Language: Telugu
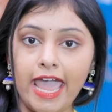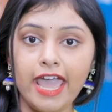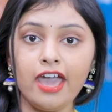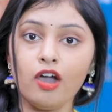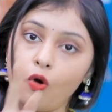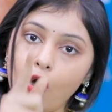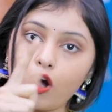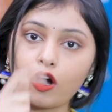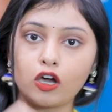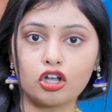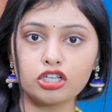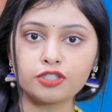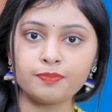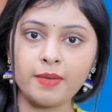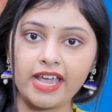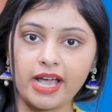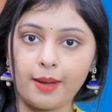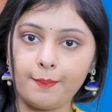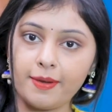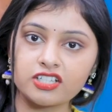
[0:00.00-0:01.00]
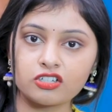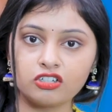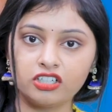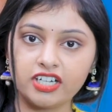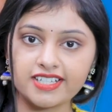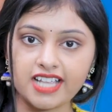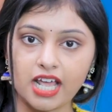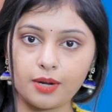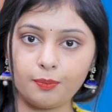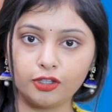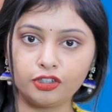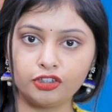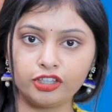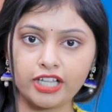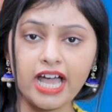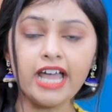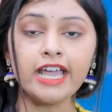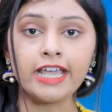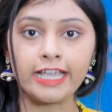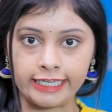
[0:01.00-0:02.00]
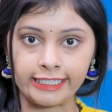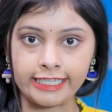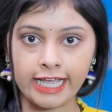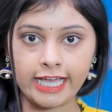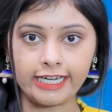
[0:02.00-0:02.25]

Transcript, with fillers: ఏ ఒక్కరోజు మేకప్ వేసుకుంటే సరిపోతుందా